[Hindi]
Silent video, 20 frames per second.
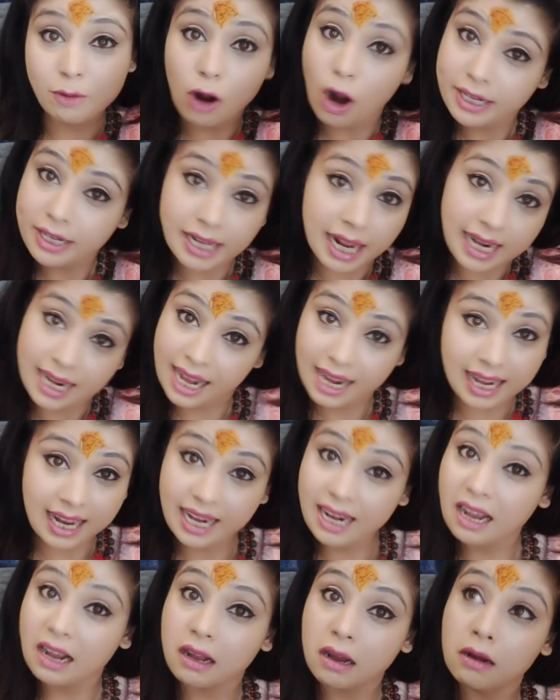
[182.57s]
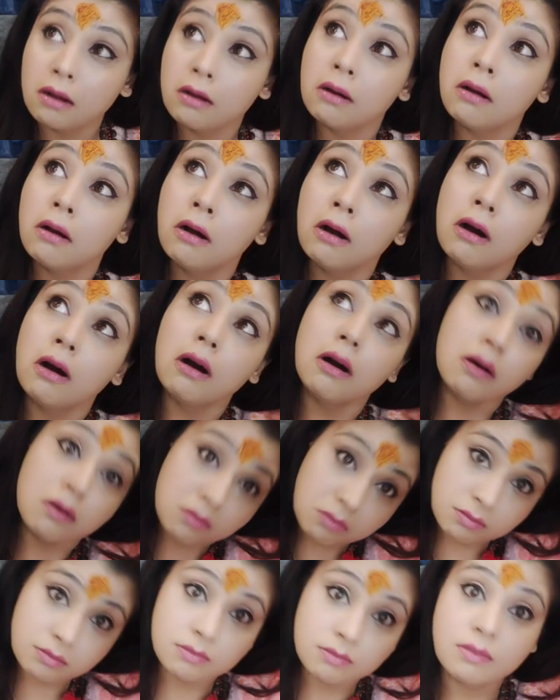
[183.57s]
नॉट अलग अलग
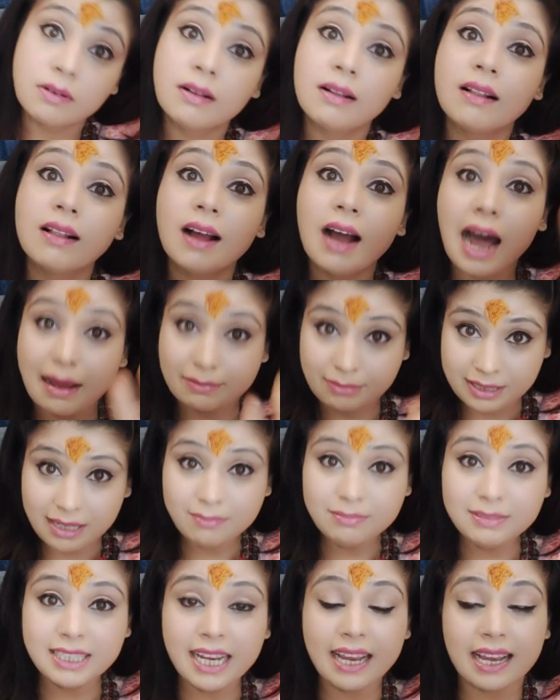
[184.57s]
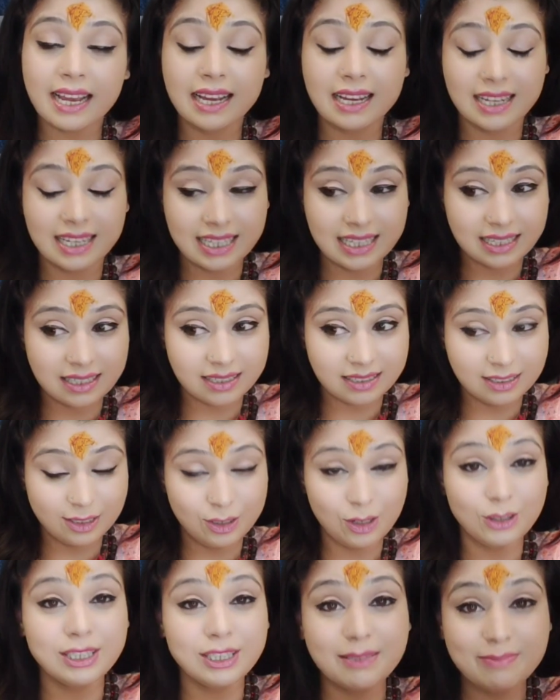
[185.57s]
आप समझे
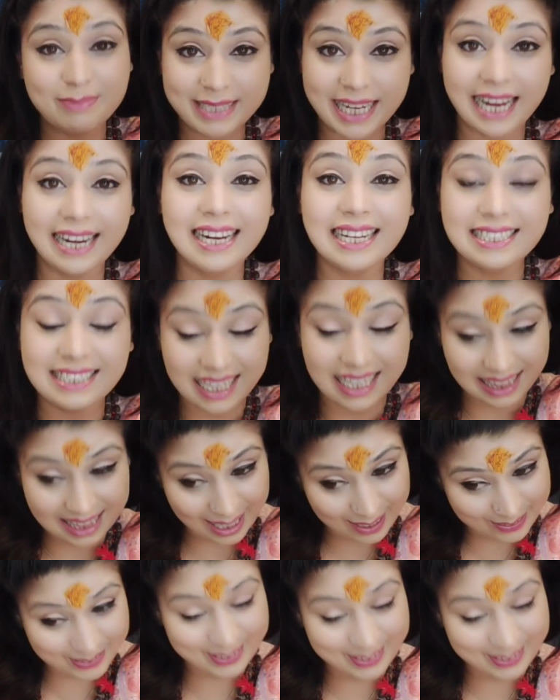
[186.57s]
जो समझाना चाहती हूँ